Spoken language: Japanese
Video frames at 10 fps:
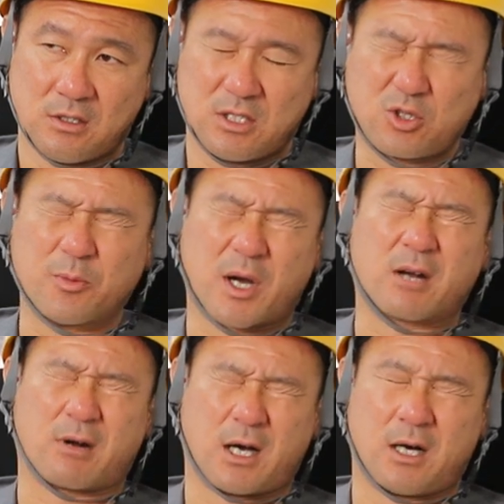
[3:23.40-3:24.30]
言ってる意味わ
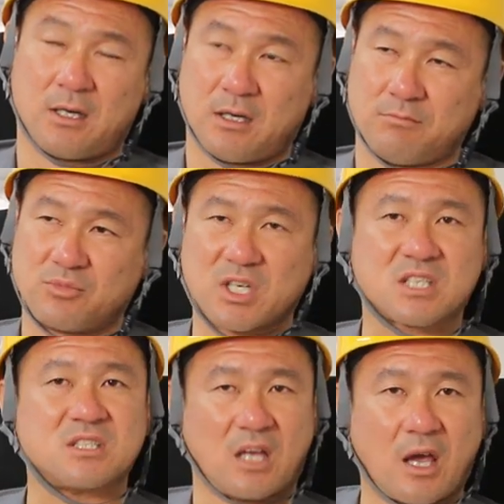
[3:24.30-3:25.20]
かるかな難
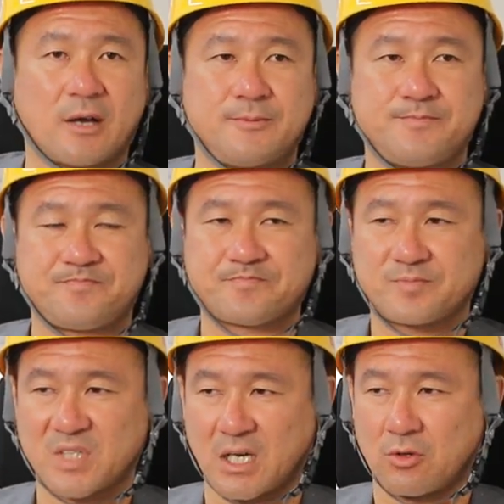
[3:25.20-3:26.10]
しいね
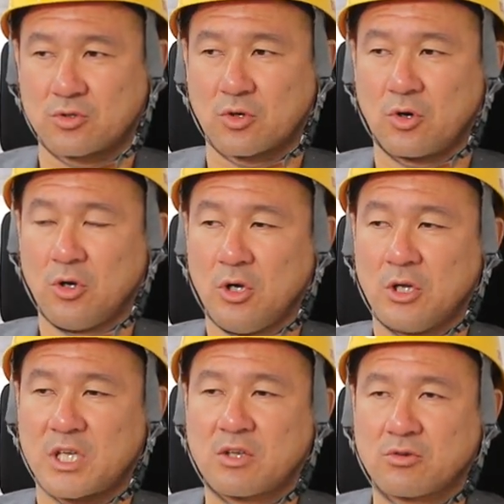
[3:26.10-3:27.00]
だけどその
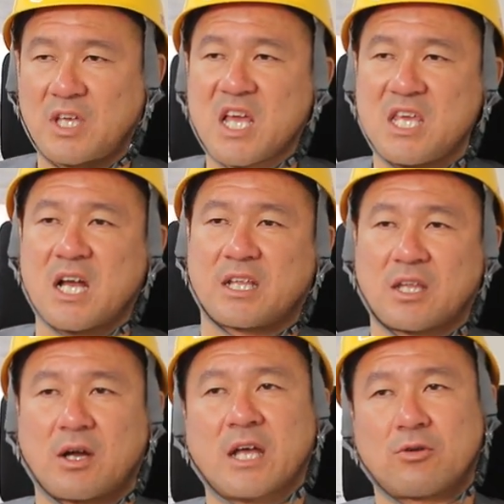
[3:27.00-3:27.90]
結局現金が出
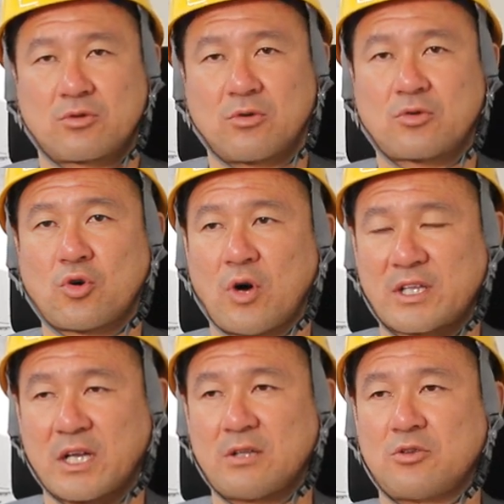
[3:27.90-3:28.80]
てかないってこと今日
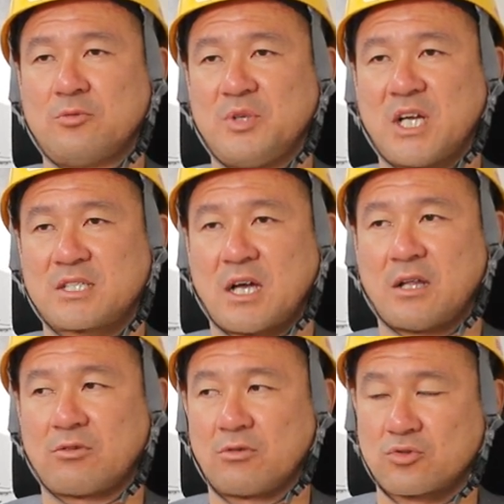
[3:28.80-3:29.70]
働いてる皆
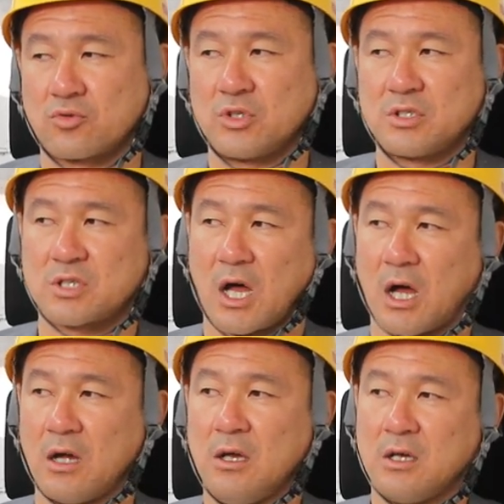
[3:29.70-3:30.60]
さんの職人
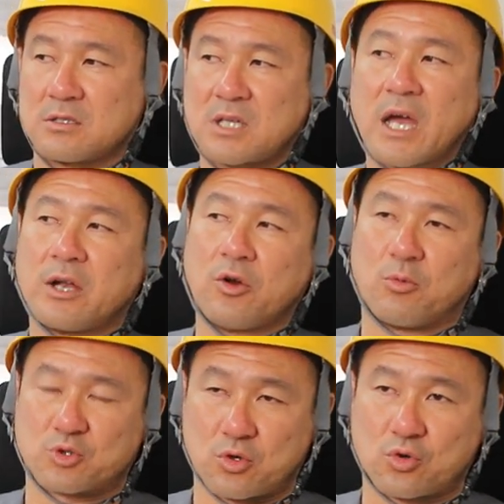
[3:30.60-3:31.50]
さん材
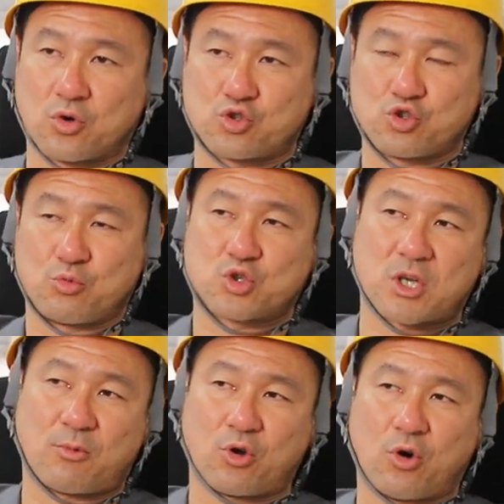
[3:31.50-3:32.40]
料もそう今日注文し
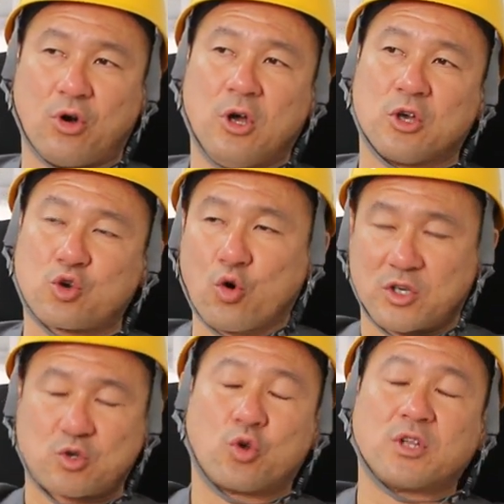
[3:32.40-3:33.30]
たもの今
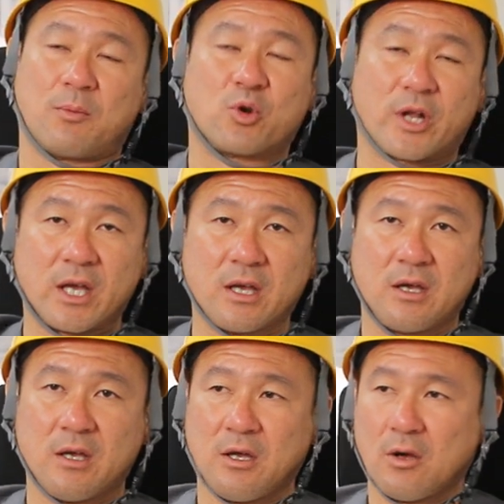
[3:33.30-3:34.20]
日届いたものがね
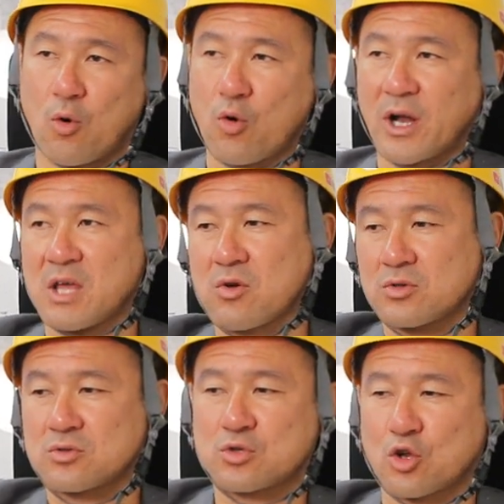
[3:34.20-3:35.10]
お金
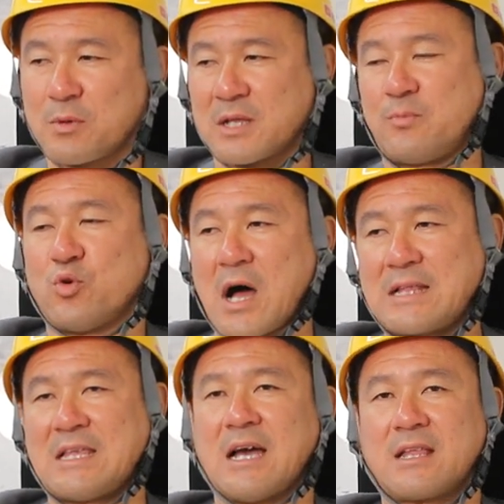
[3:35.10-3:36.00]
をその場で
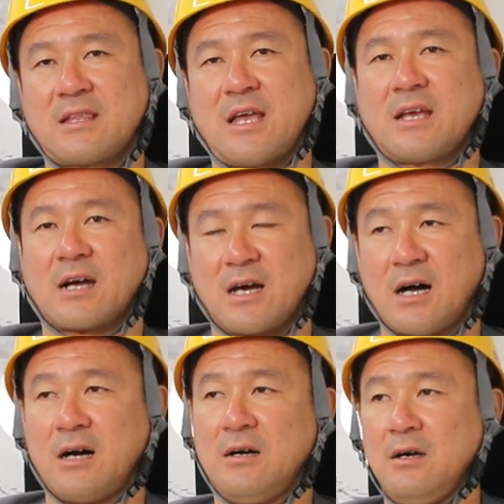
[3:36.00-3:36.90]
ブワーってやんないか
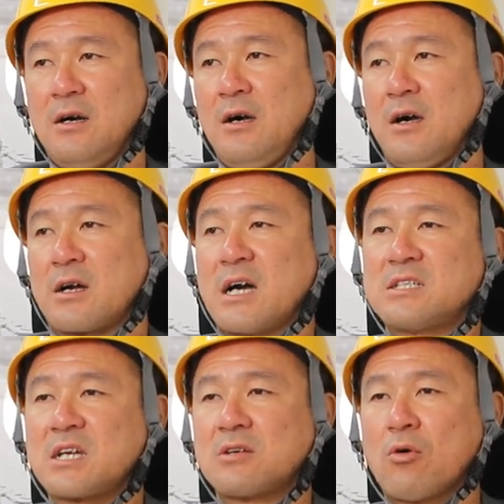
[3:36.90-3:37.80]
ら
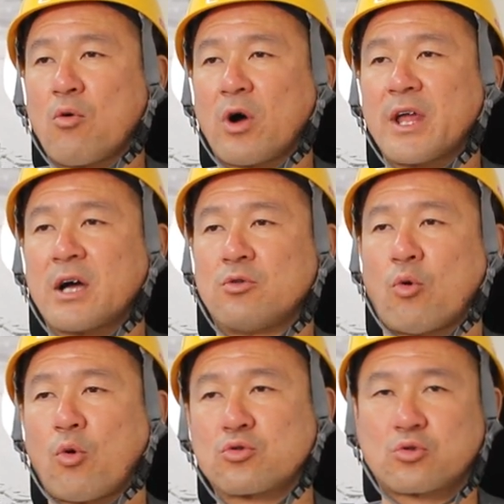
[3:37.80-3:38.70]
会社にお金が
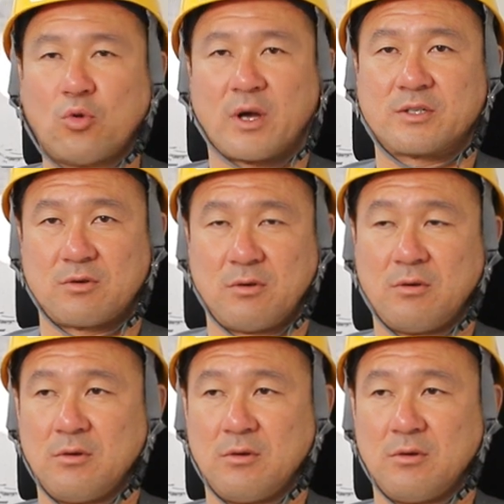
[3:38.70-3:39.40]
残ってるわけですよ